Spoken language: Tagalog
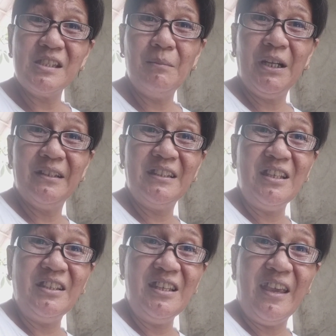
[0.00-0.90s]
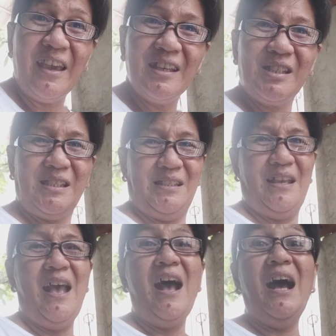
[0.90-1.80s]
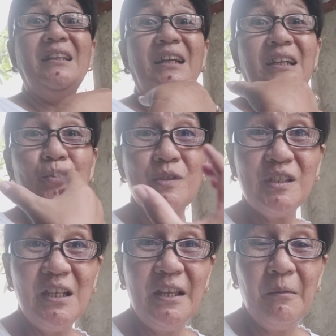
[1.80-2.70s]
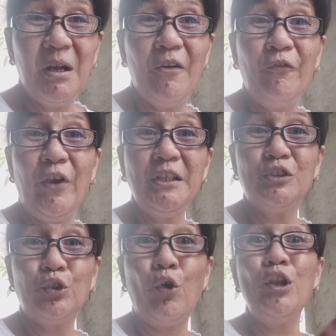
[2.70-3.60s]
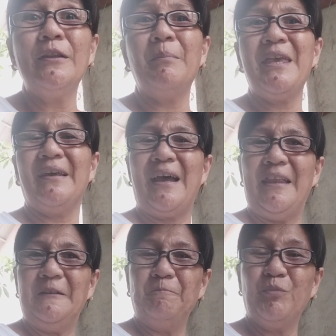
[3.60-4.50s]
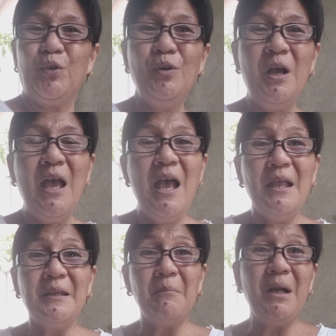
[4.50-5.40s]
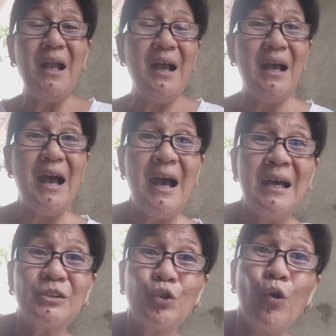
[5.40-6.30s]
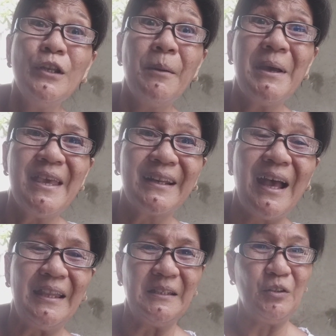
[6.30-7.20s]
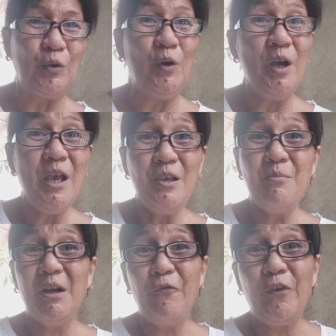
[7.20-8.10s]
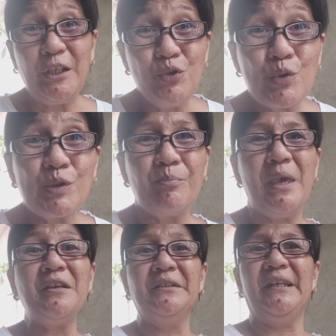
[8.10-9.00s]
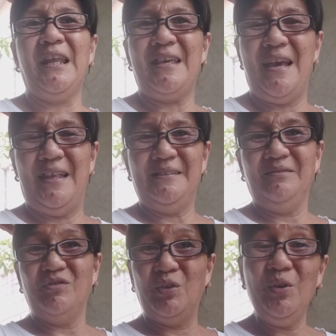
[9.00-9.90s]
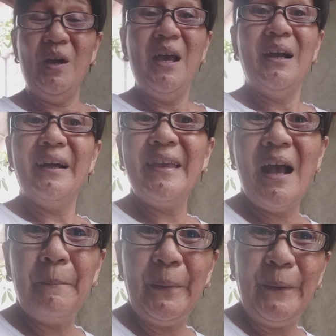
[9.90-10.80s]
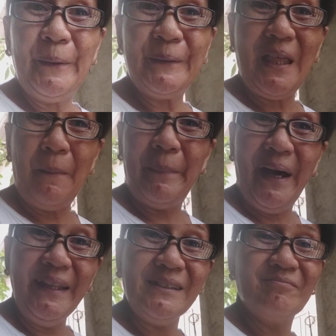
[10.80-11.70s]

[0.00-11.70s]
sa mga DDS. Ang nagkaroon sila ng mga fake troll na bayaran. No? Ng mga uh, troll na bayaran. No? Yung mga fake news maker na iyan. No? Kaya po, dapat,